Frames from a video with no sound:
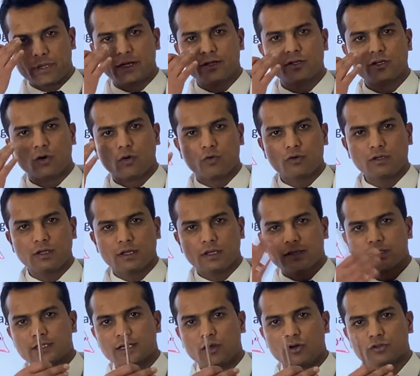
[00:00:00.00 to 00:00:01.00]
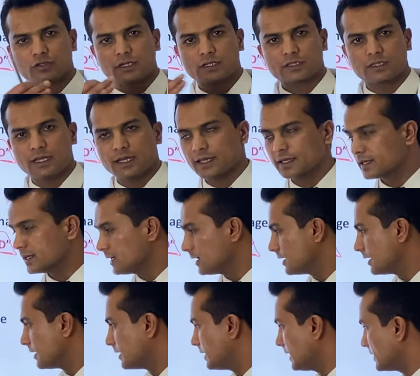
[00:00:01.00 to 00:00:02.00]
एंड डाउन क्या हो सकता है कि
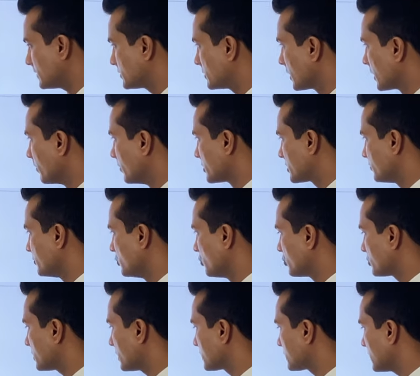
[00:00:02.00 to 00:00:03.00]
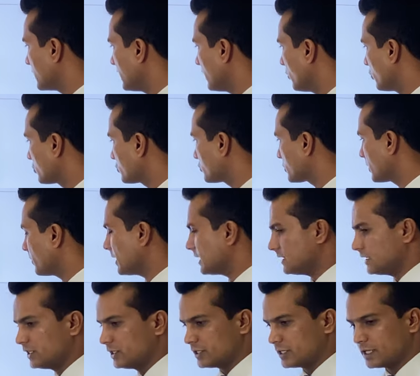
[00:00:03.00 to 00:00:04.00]
नेस्टिग्मस भी हो सकता है और उसके
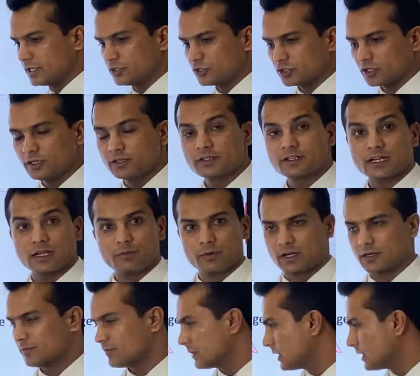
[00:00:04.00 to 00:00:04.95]
बाद इंटेंशनल ट्रेमर